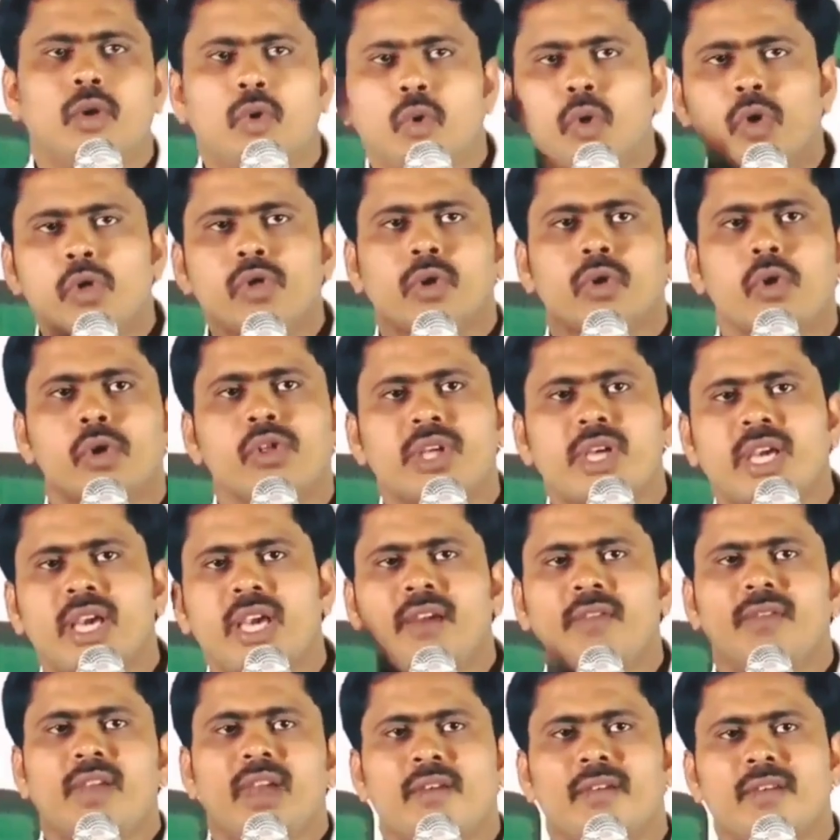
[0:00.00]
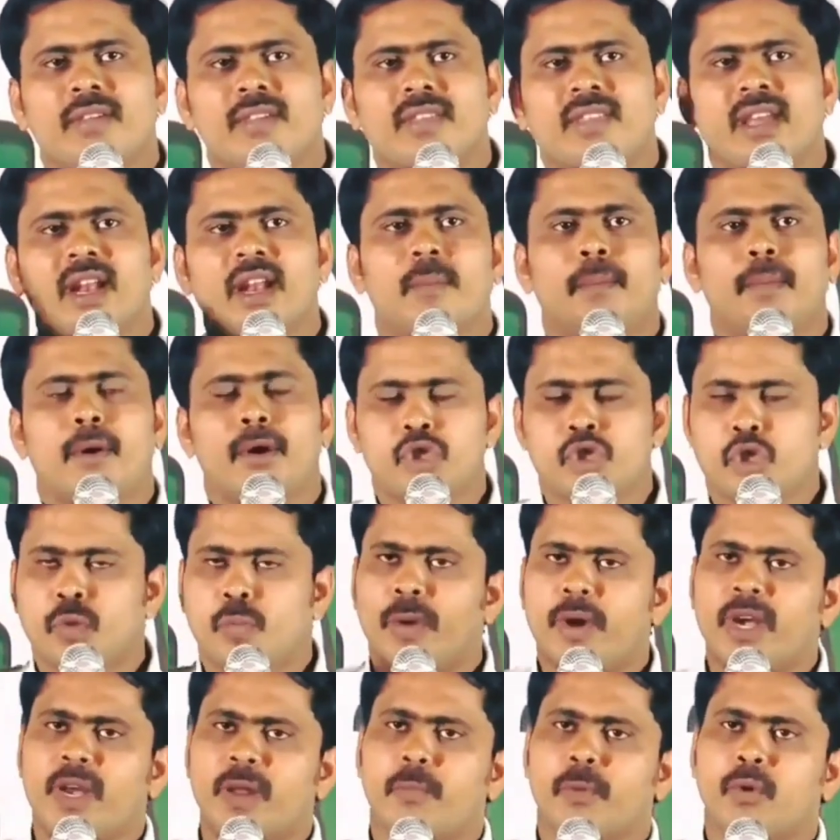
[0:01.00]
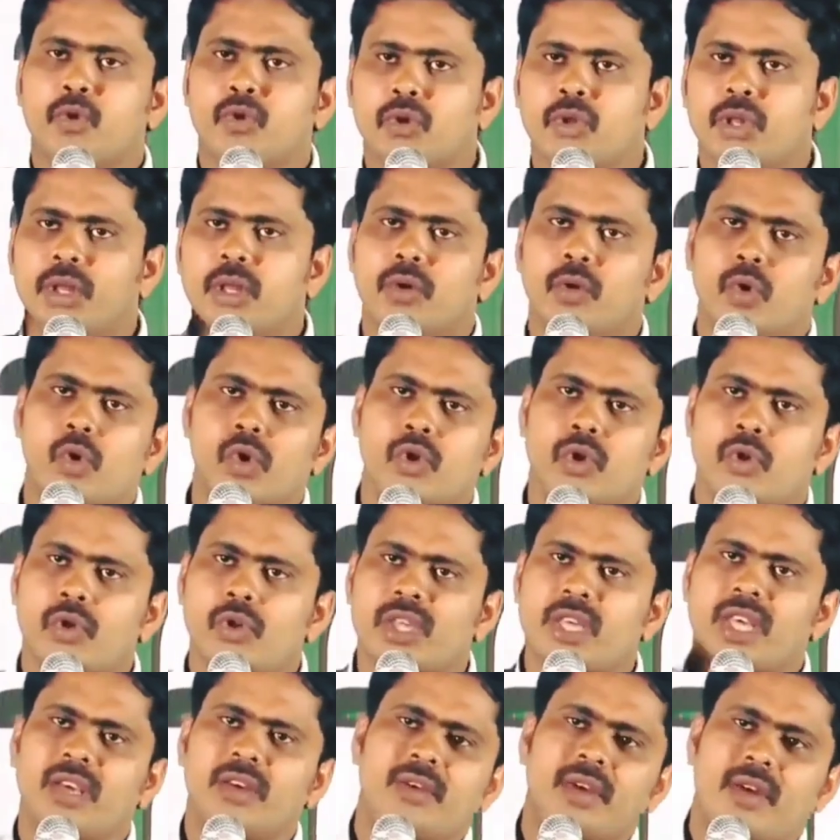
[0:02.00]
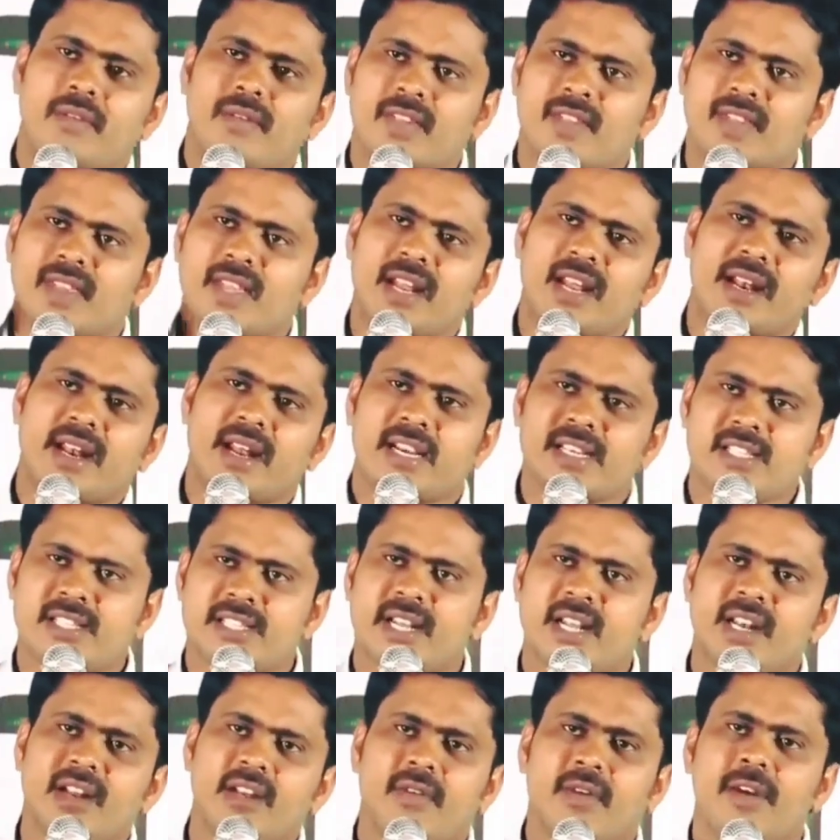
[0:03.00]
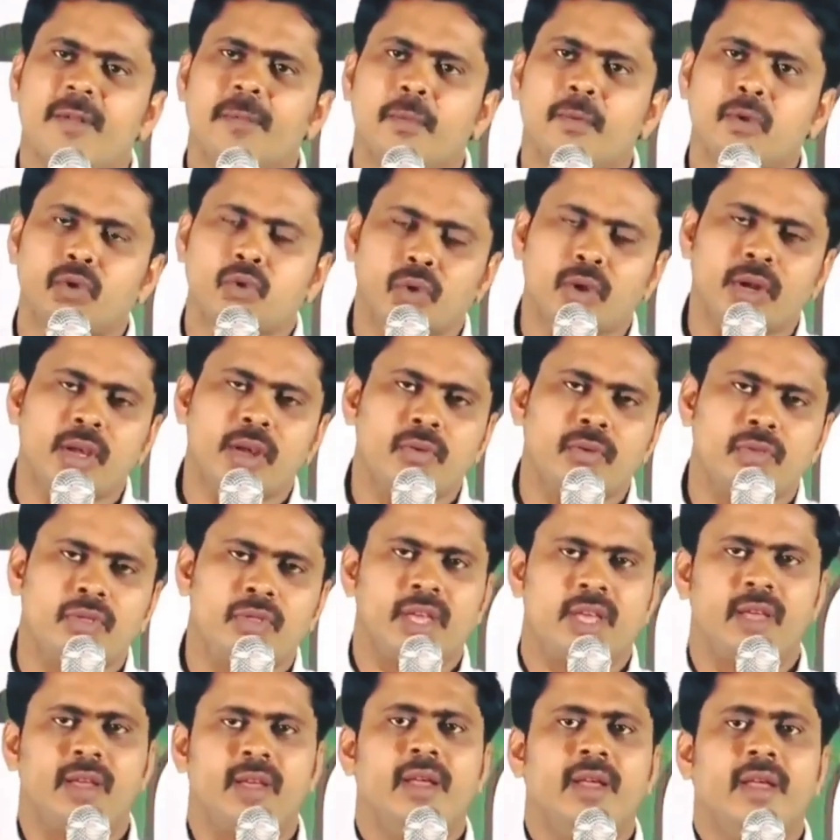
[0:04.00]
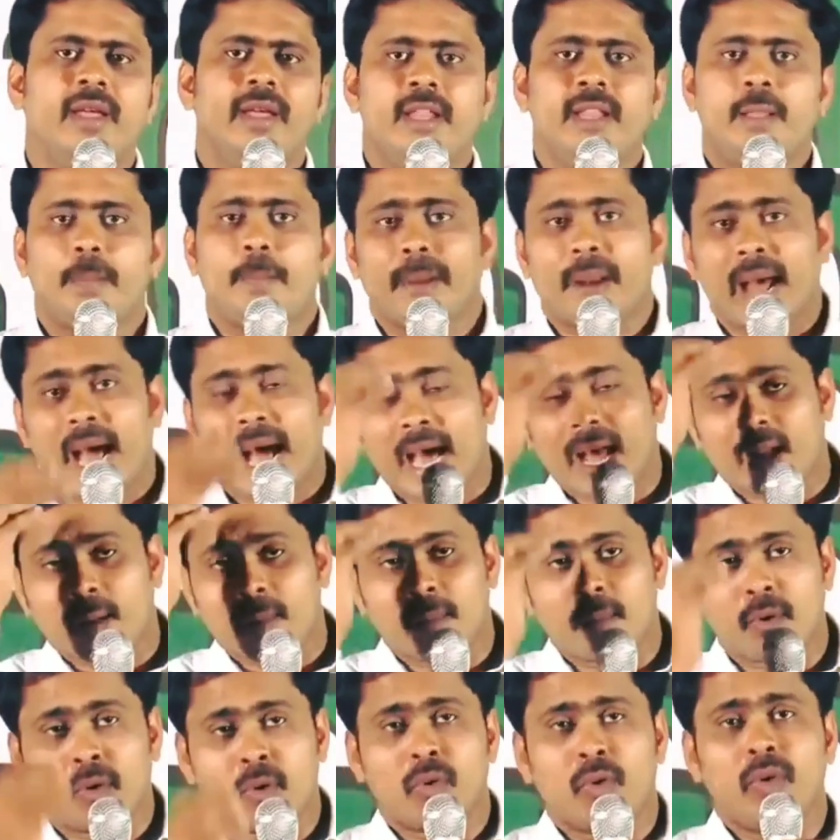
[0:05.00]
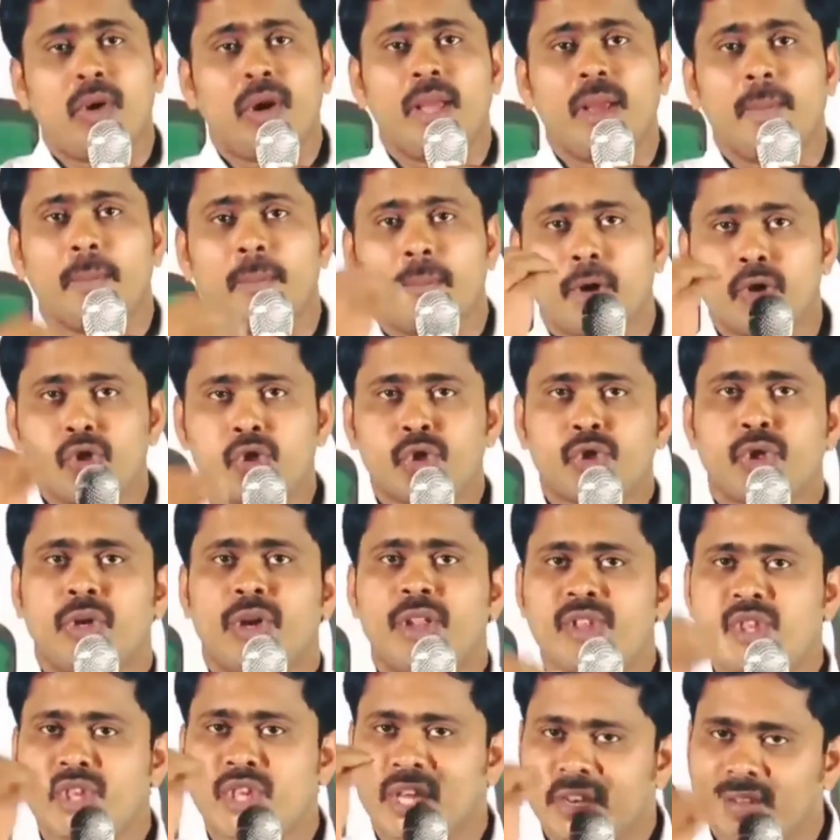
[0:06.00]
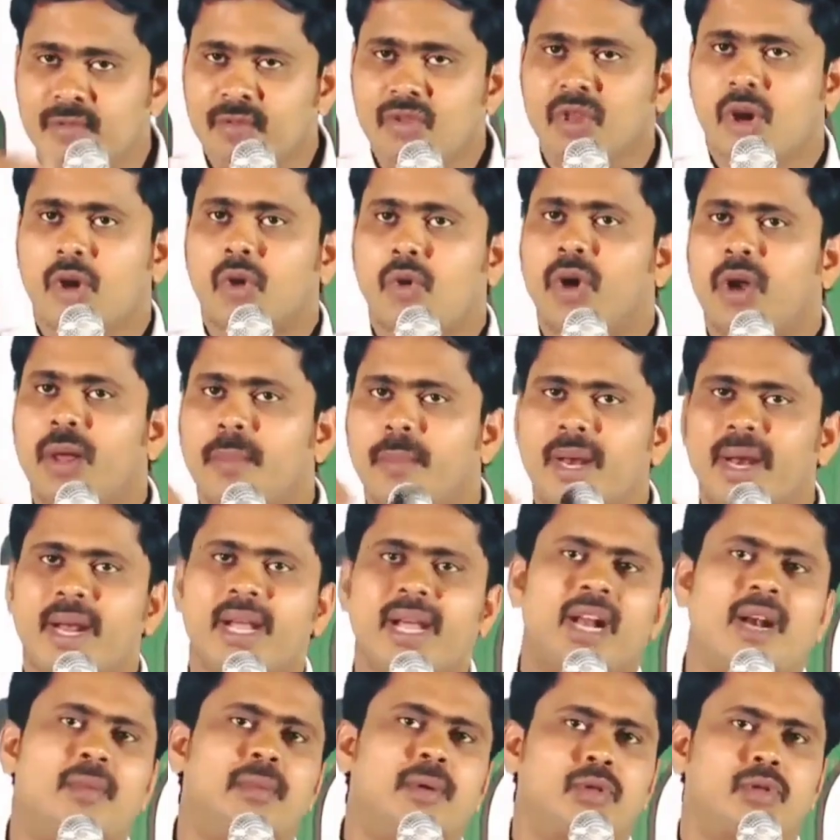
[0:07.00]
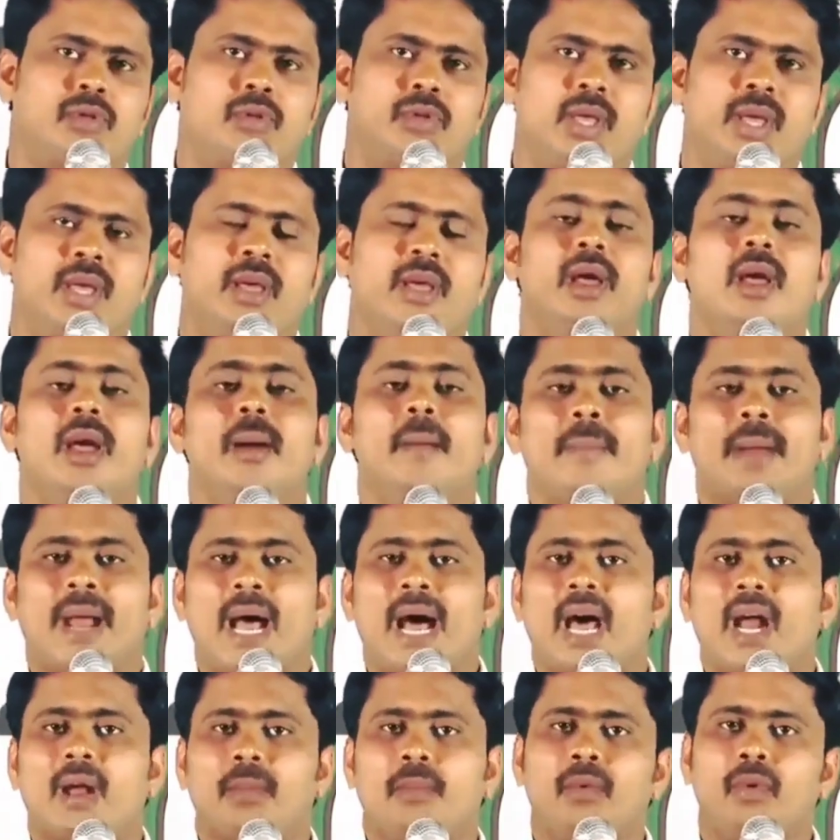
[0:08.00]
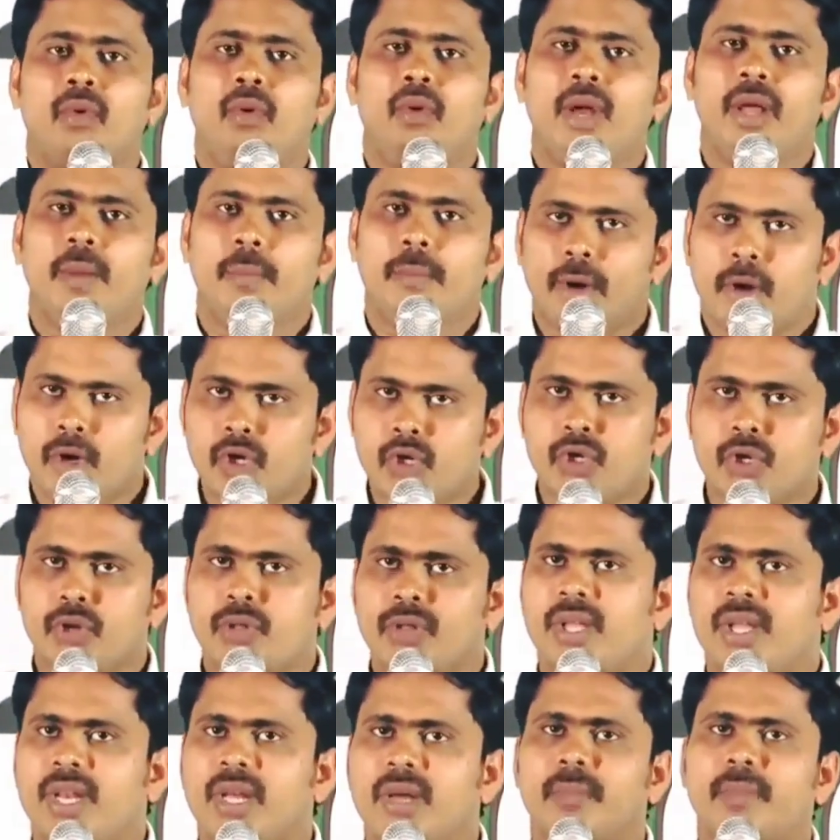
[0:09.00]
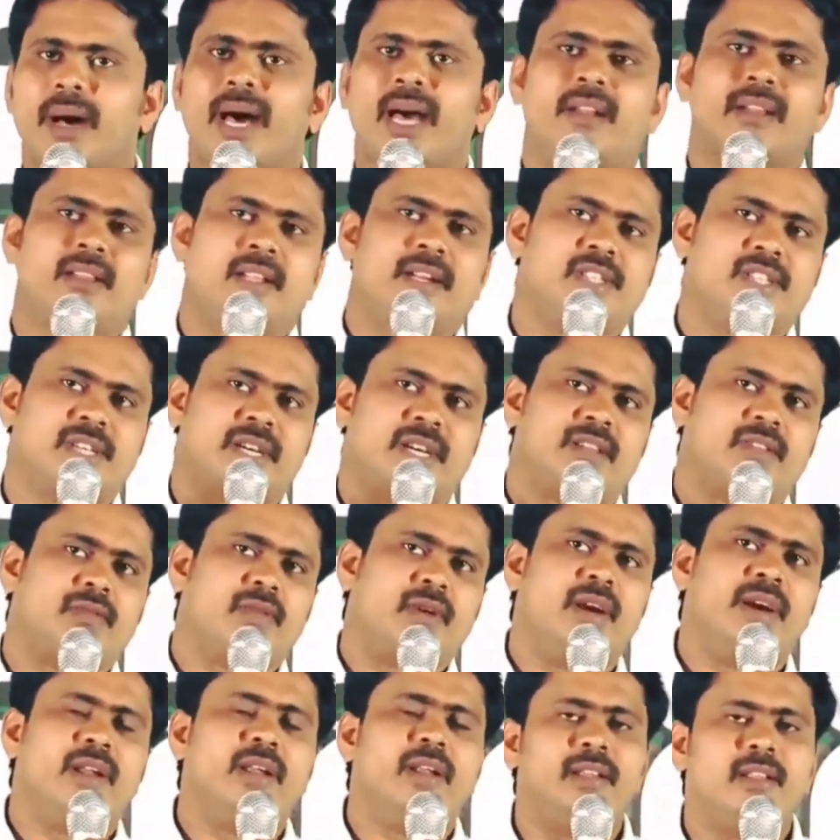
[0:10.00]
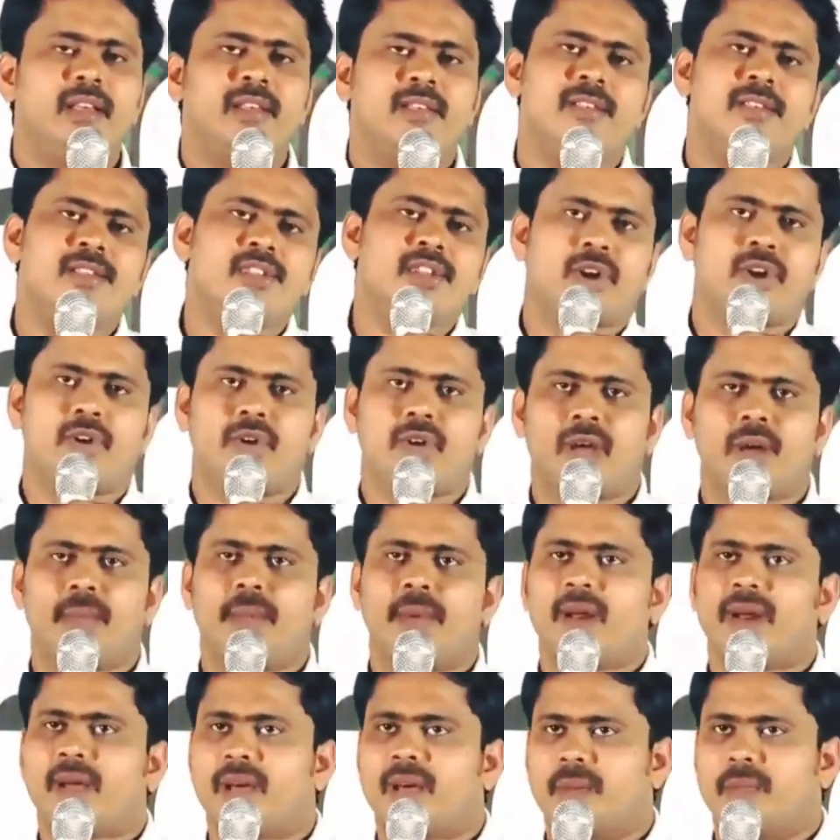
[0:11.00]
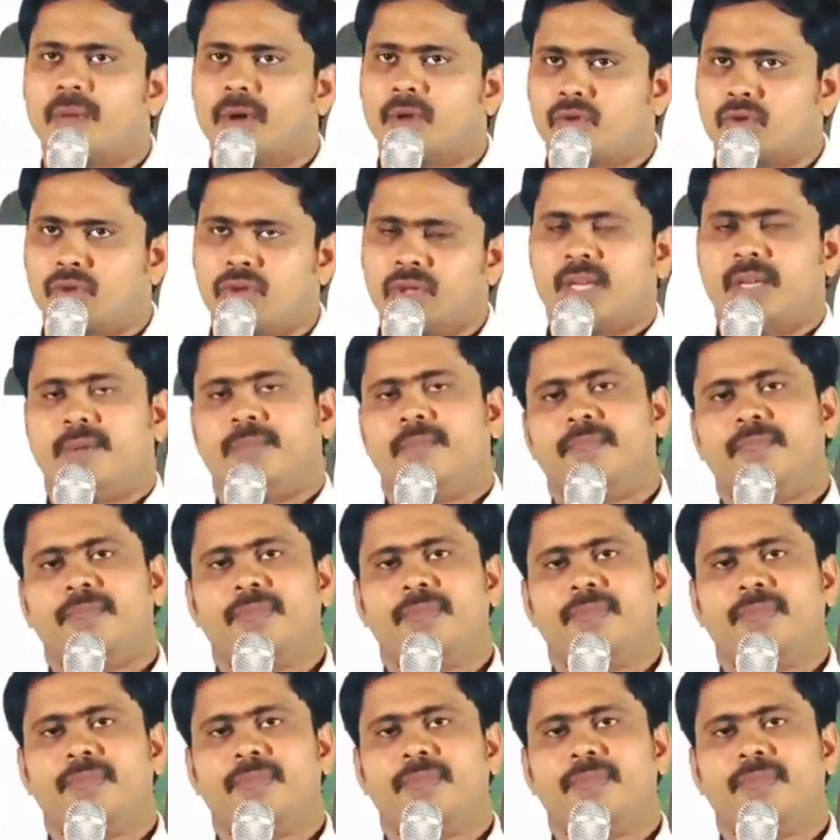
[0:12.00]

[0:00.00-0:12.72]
రోజు రోజుకి వ్యవస్థల భ్రష్టు పట్టిపోతుంది రోజు రోజుకి వ్యవస్థల నాశనానికి వెళ్ళిపోతూనే ఉంది ఇది ప్రారంభం నుండి మనుషుల చరిత్రలోనే మనకు కనబడుతుంది ప్రారంభం నుండి మనుషులు దీనికి మార్గదర్శకత్వాన్ని నిర్దేశించినట్టుగా మనకు కనబడుతుంది